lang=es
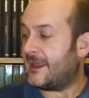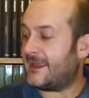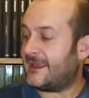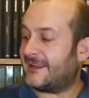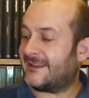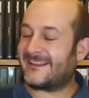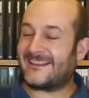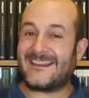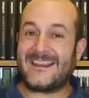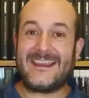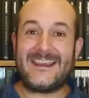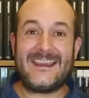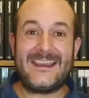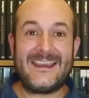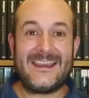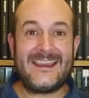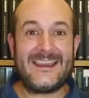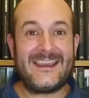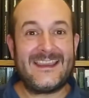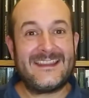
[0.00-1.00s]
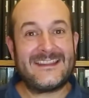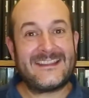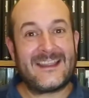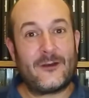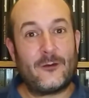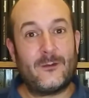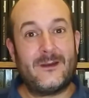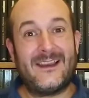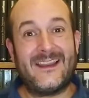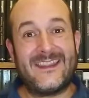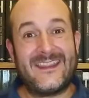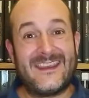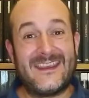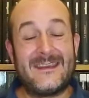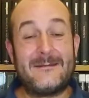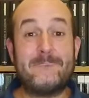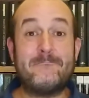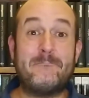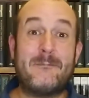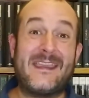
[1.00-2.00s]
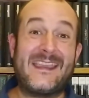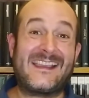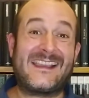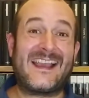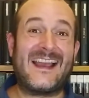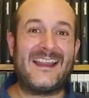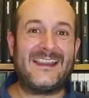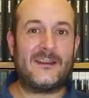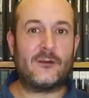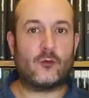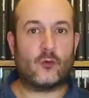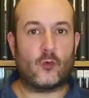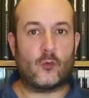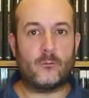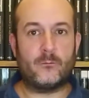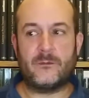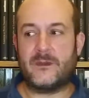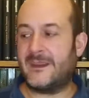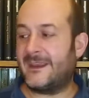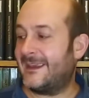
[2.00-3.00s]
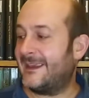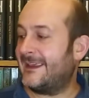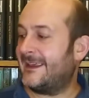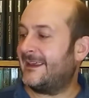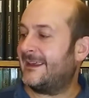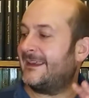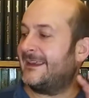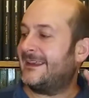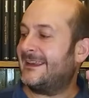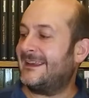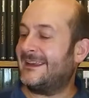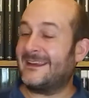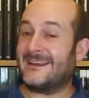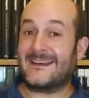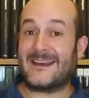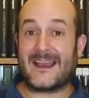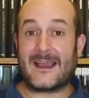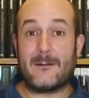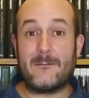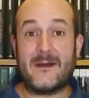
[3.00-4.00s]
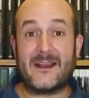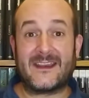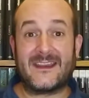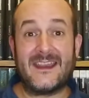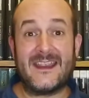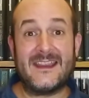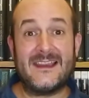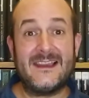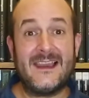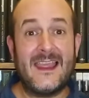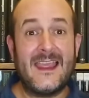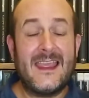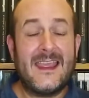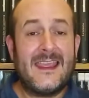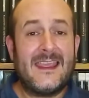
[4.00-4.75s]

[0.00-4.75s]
este, esta novela de Mechanicum, de eh, Graham McNeil,